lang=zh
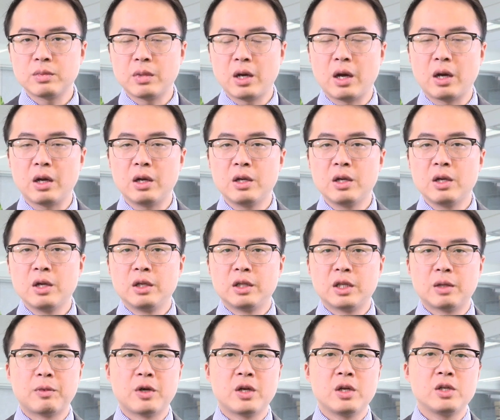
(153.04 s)
啊，
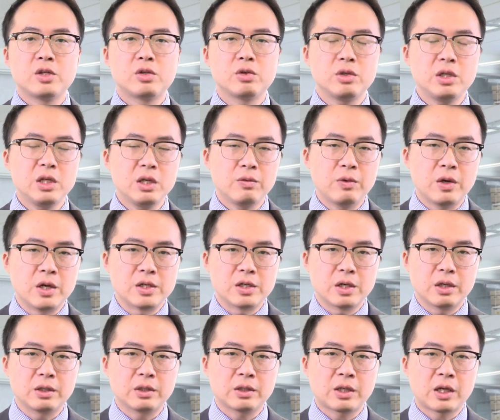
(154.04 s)
那么就意味
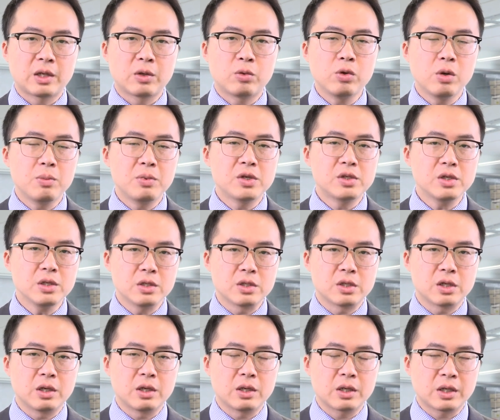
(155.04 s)
着它的货币政
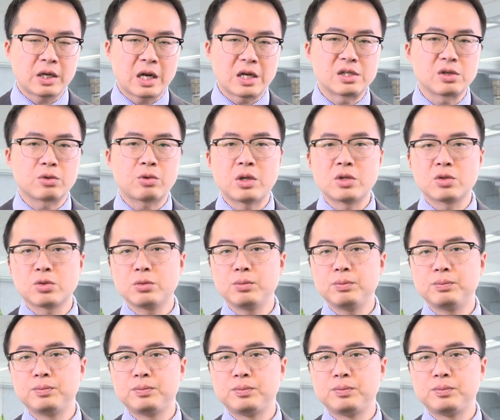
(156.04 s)
策开始宽松，